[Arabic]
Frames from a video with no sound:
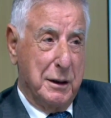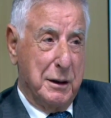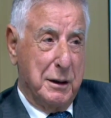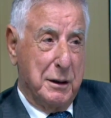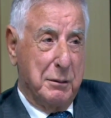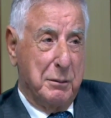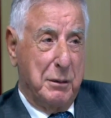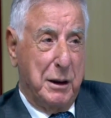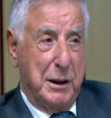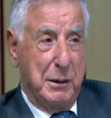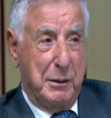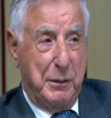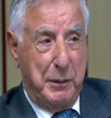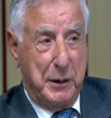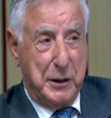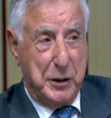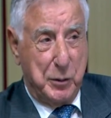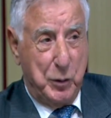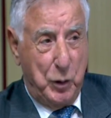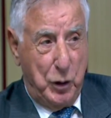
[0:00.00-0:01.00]
بينما
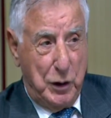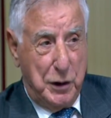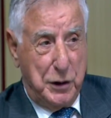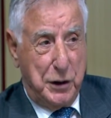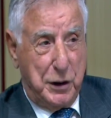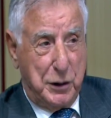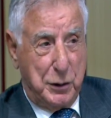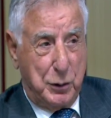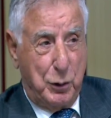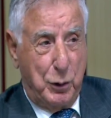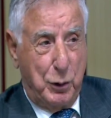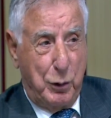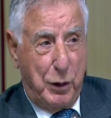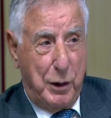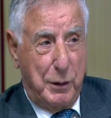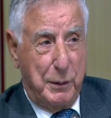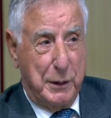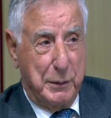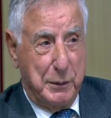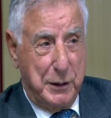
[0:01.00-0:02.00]
مجموع الجيش كله
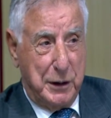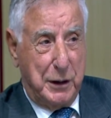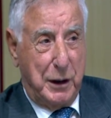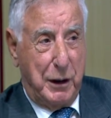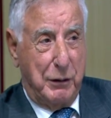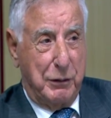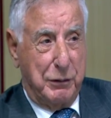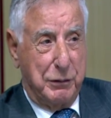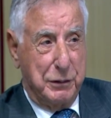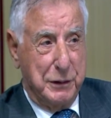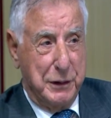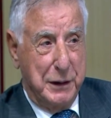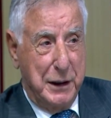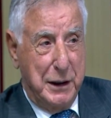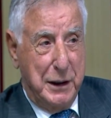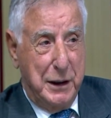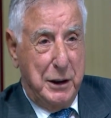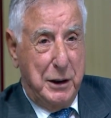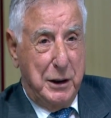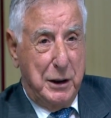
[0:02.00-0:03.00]
800 ألف
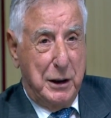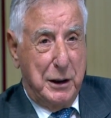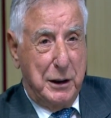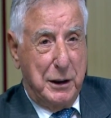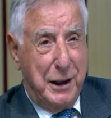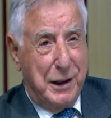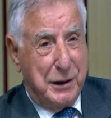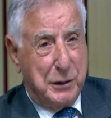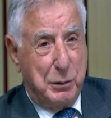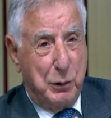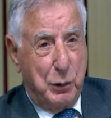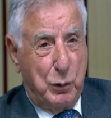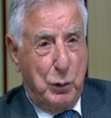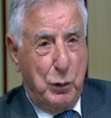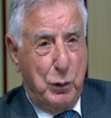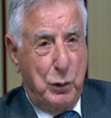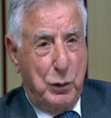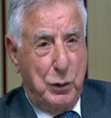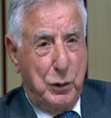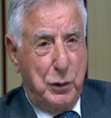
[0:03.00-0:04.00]
الناس
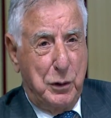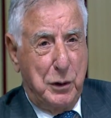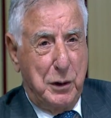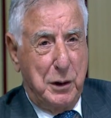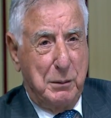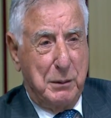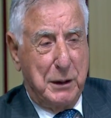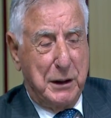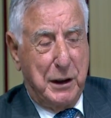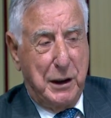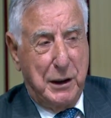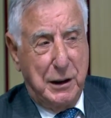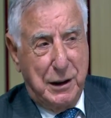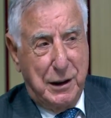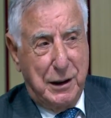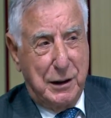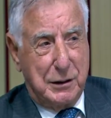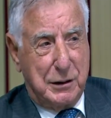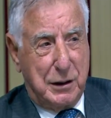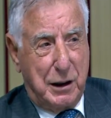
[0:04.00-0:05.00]
بيقولوا المدنيين
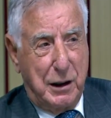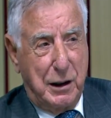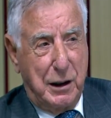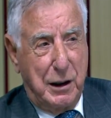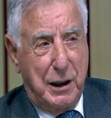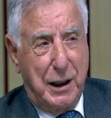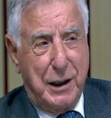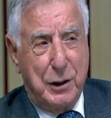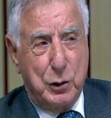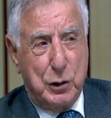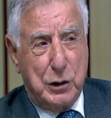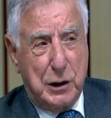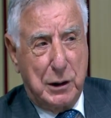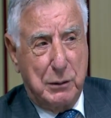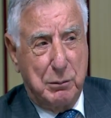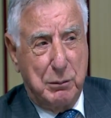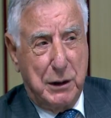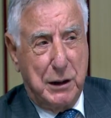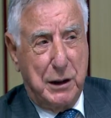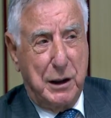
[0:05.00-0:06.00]
الإسرائيل لا يوجد
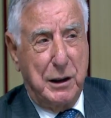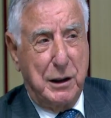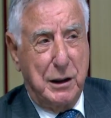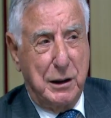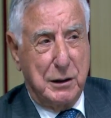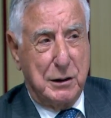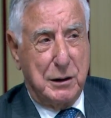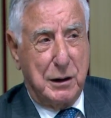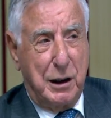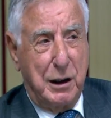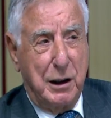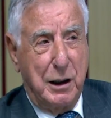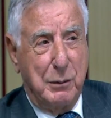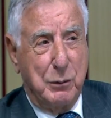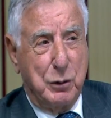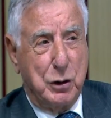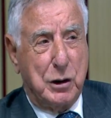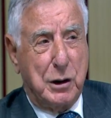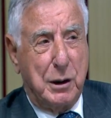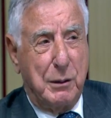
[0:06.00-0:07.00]
مدنيين إسرائيل
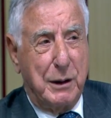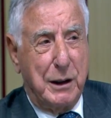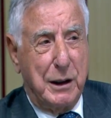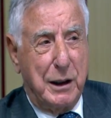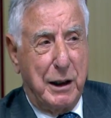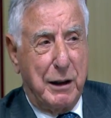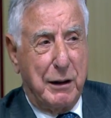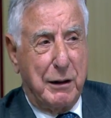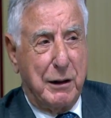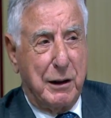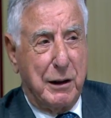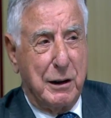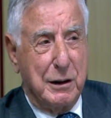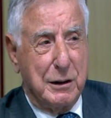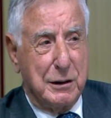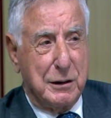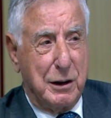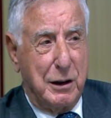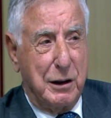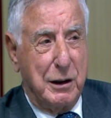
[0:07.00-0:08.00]
المجتمع العسكري
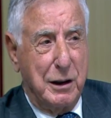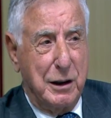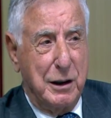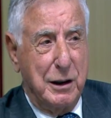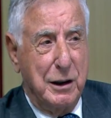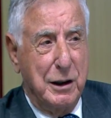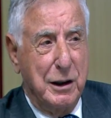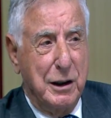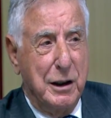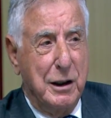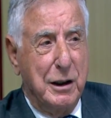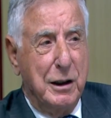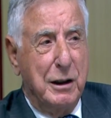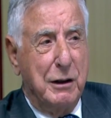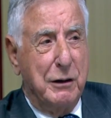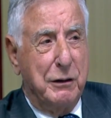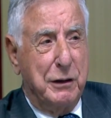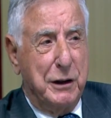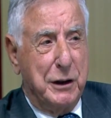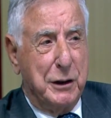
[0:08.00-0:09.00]
الإسرائيلي
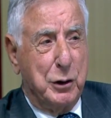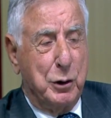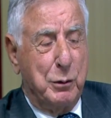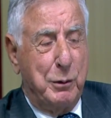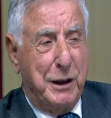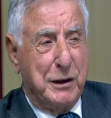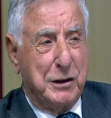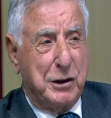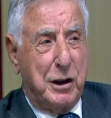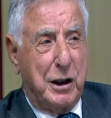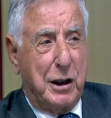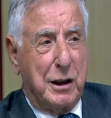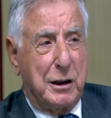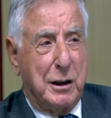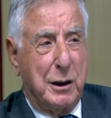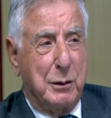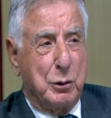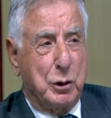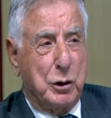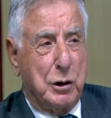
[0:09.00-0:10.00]
في عندهم عسكرة
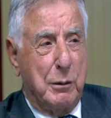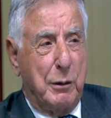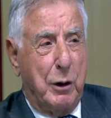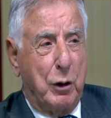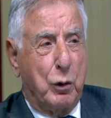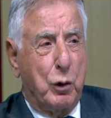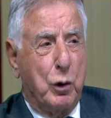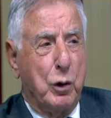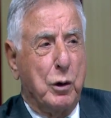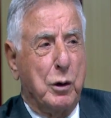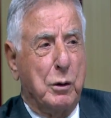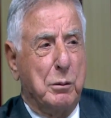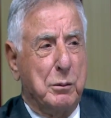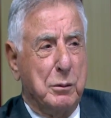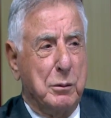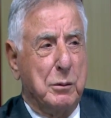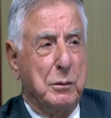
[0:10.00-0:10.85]
المجتمع كلهم